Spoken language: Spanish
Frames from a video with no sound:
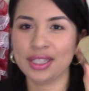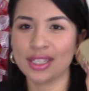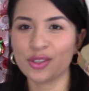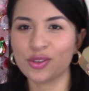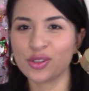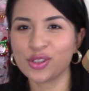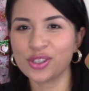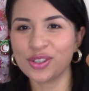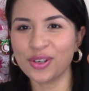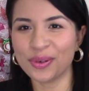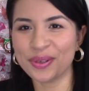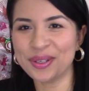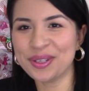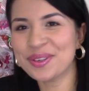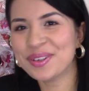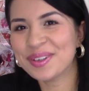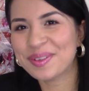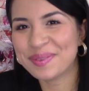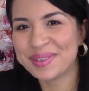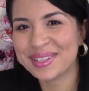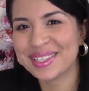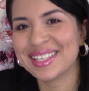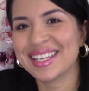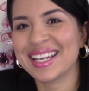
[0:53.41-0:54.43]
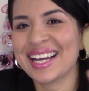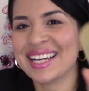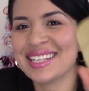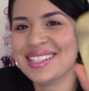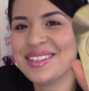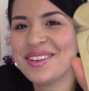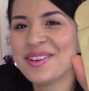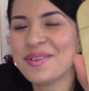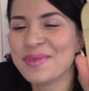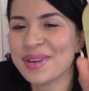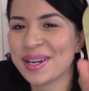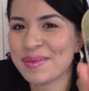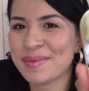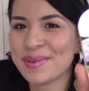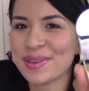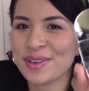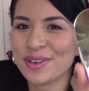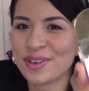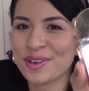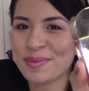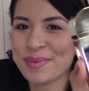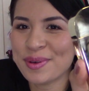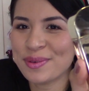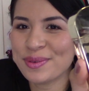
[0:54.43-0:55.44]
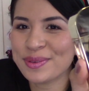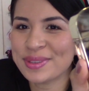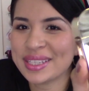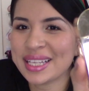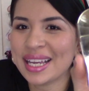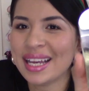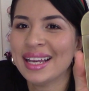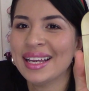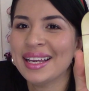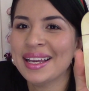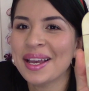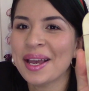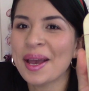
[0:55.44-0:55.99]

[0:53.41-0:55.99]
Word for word: Eso es lo único pues que casi como que me dio no me gusta,